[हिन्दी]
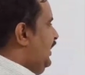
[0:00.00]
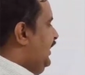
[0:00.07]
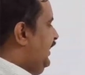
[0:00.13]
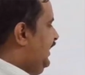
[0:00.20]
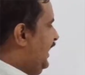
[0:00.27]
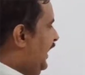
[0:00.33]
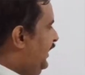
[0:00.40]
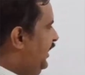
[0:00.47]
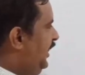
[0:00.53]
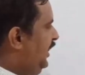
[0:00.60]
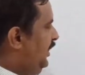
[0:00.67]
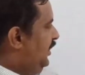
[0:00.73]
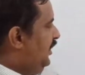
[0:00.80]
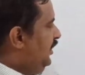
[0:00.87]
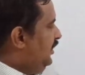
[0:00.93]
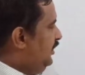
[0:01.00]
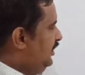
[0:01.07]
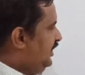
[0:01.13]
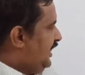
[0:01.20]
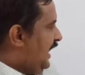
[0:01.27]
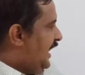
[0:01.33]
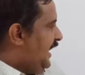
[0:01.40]
यानी
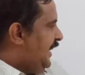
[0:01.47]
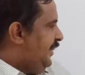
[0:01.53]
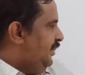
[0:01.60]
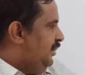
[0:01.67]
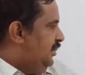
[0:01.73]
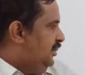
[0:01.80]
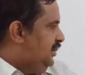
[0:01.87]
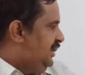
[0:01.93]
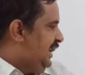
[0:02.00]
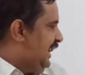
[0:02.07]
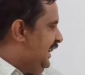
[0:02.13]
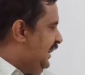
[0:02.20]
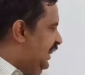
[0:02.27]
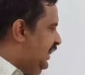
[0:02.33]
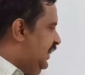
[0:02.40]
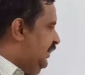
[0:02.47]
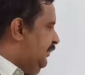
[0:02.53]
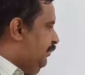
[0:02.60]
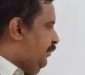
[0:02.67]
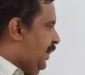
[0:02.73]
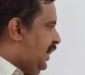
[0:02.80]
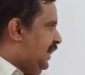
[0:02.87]
चार छ
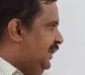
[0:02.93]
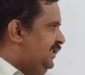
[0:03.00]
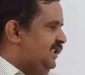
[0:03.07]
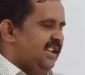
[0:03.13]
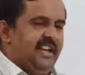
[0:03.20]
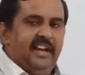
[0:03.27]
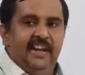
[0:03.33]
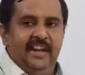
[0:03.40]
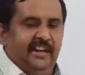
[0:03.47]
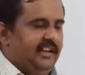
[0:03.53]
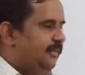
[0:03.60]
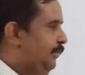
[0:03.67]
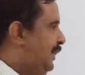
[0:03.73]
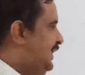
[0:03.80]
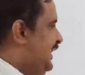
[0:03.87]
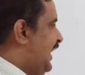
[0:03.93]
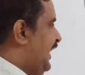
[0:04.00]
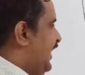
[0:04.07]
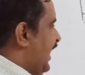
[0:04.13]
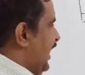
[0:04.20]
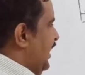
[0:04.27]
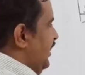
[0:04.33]
पाँच एक बचा
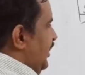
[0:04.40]
क्या